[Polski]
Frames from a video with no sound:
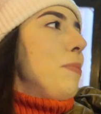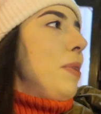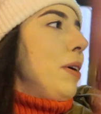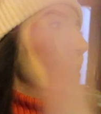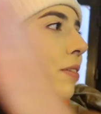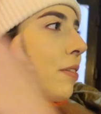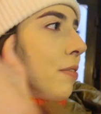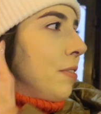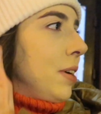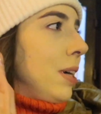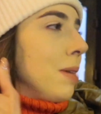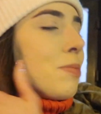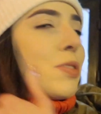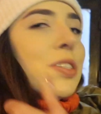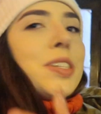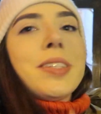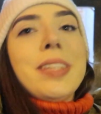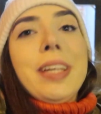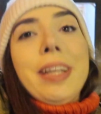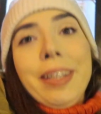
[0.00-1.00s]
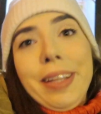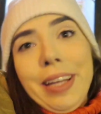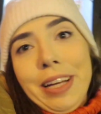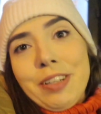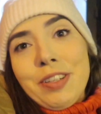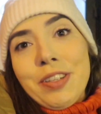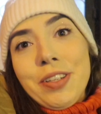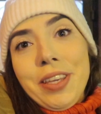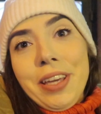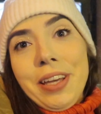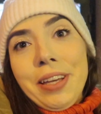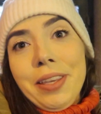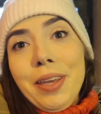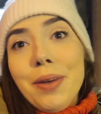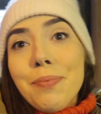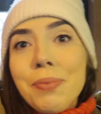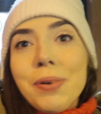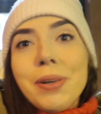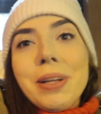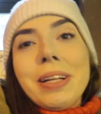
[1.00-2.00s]
Powiem Wam, że serdecznie
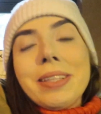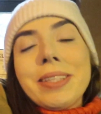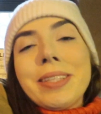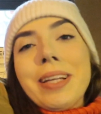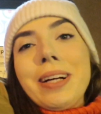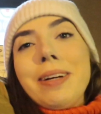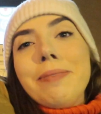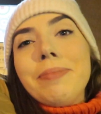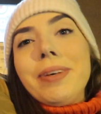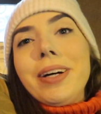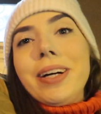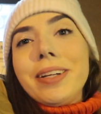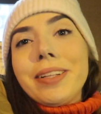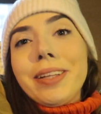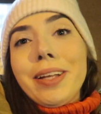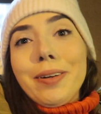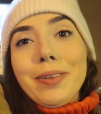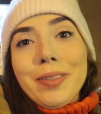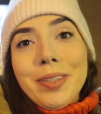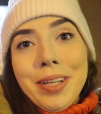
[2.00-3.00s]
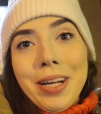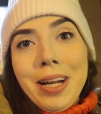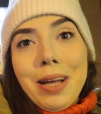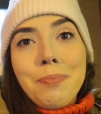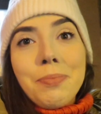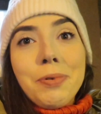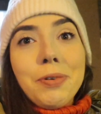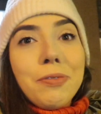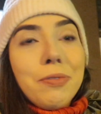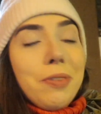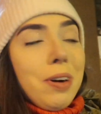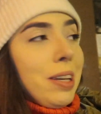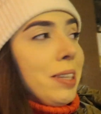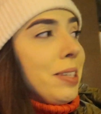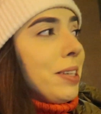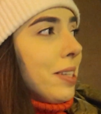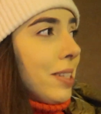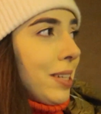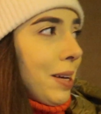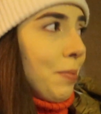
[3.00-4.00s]
nie polecam e, tego sklepu.
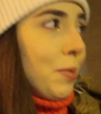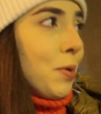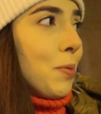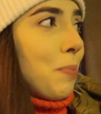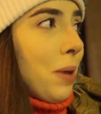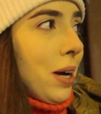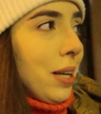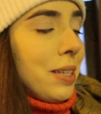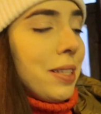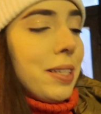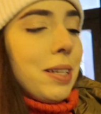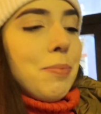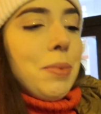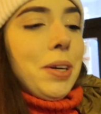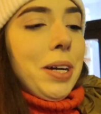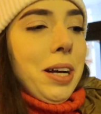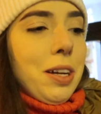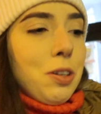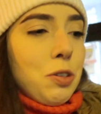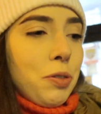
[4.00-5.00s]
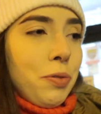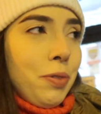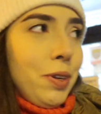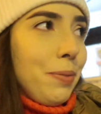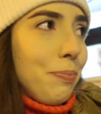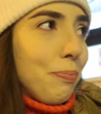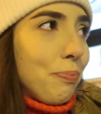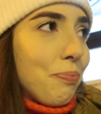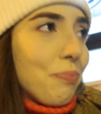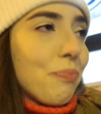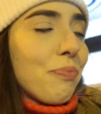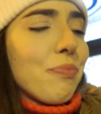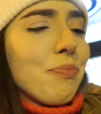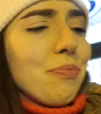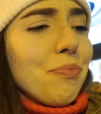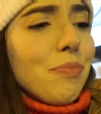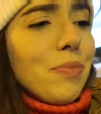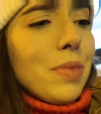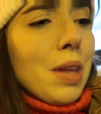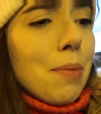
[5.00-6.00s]
Właśnie za mną Pani zamyka drzwi.
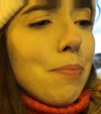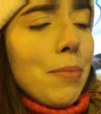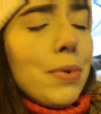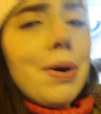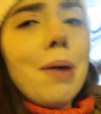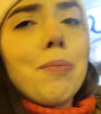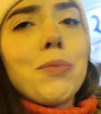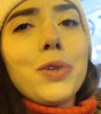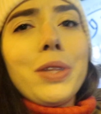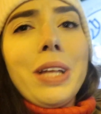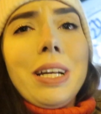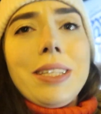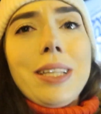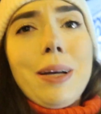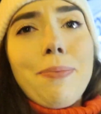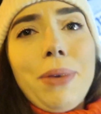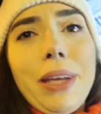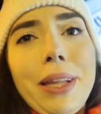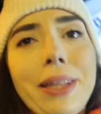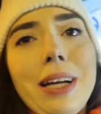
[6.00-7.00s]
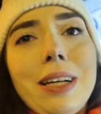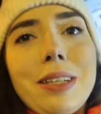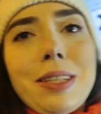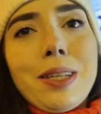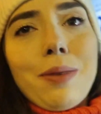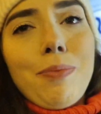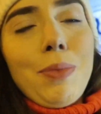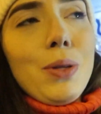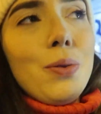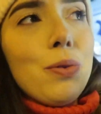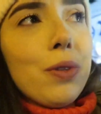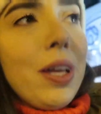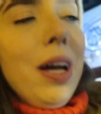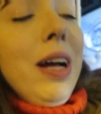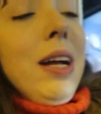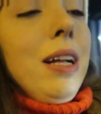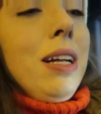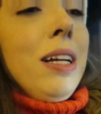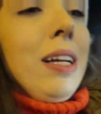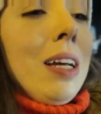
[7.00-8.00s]
Byłam tutaj za 15 minut,
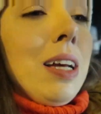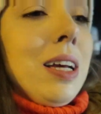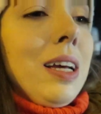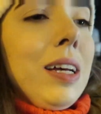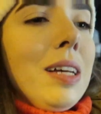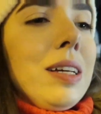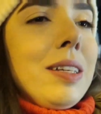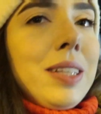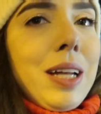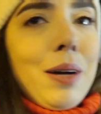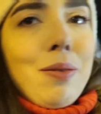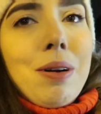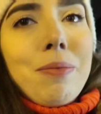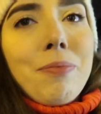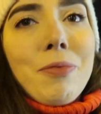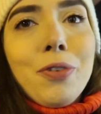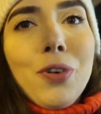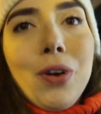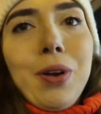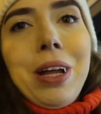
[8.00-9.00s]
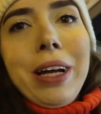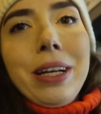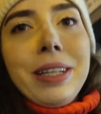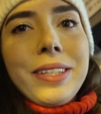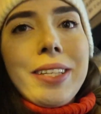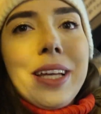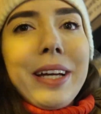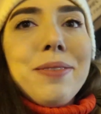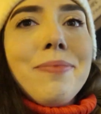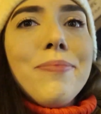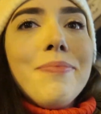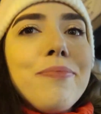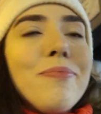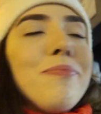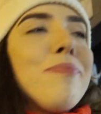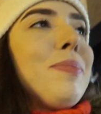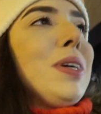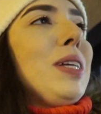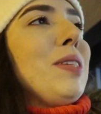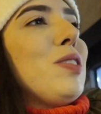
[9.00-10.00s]
stałam w kolejce.
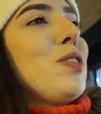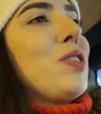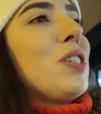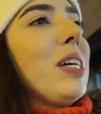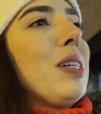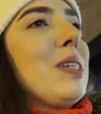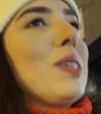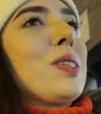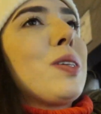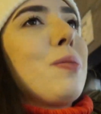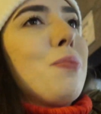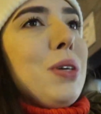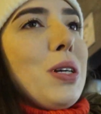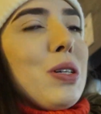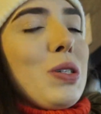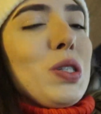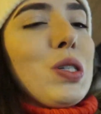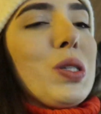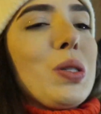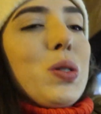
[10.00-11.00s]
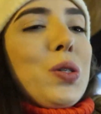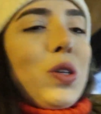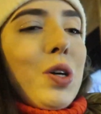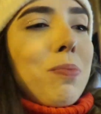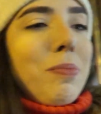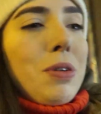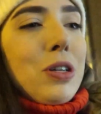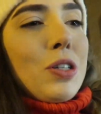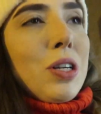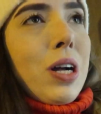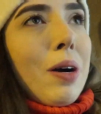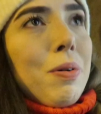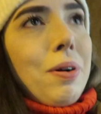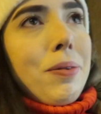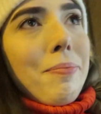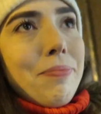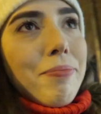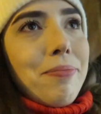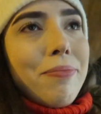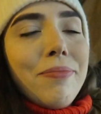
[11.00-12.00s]
W międzyczasie sobie jeszcze coś
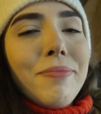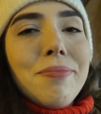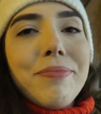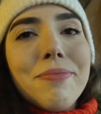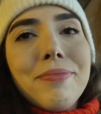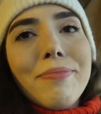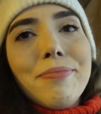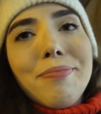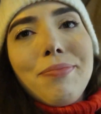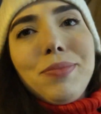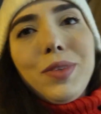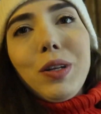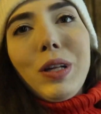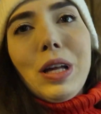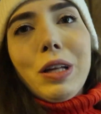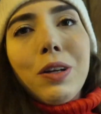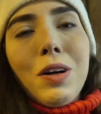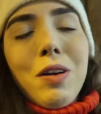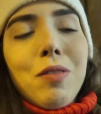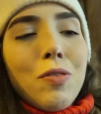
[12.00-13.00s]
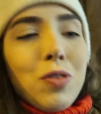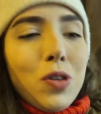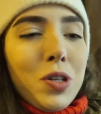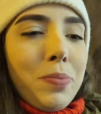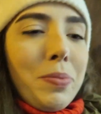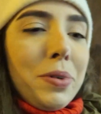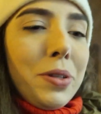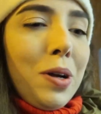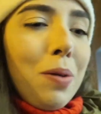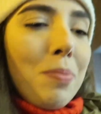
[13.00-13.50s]
obejrzałam dodatkowo, żeby